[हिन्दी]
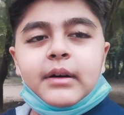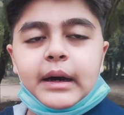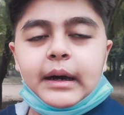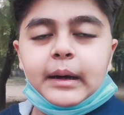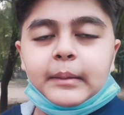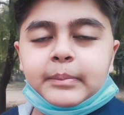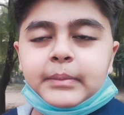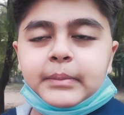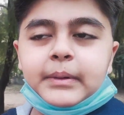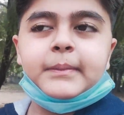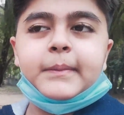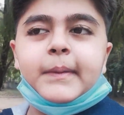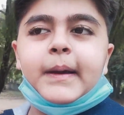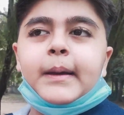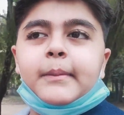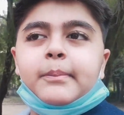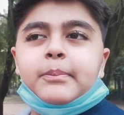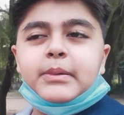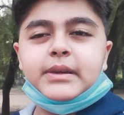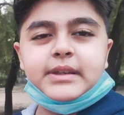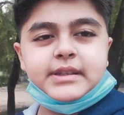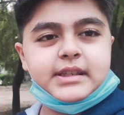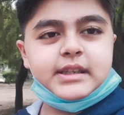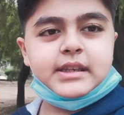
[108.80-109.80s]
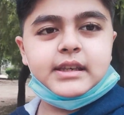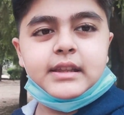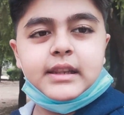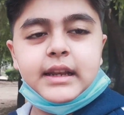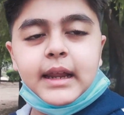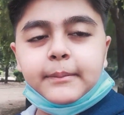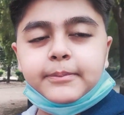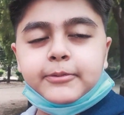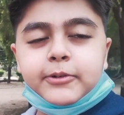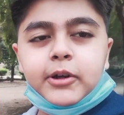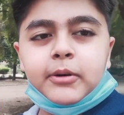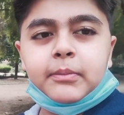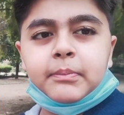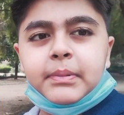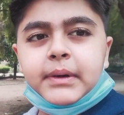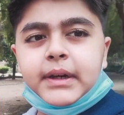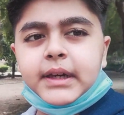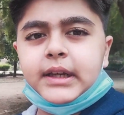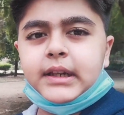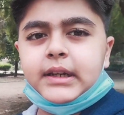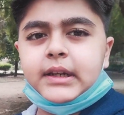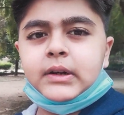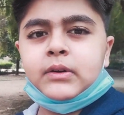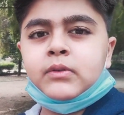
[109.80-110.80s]
अपने मैं सी लैपटॉप पर
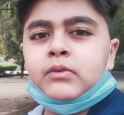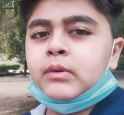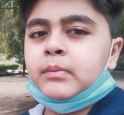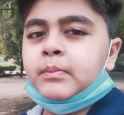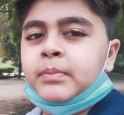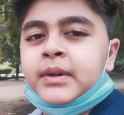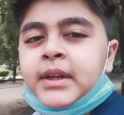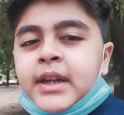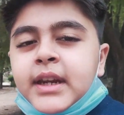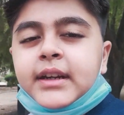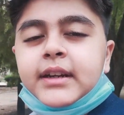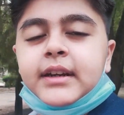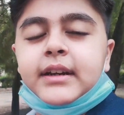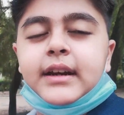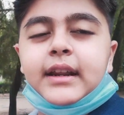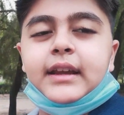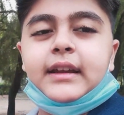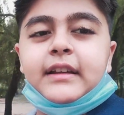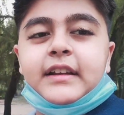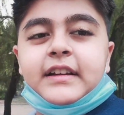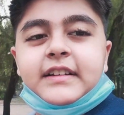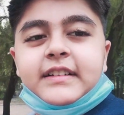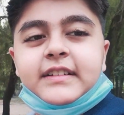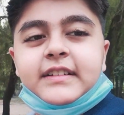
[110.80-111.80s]
कर रहा हूँ अपनी एडिटिंग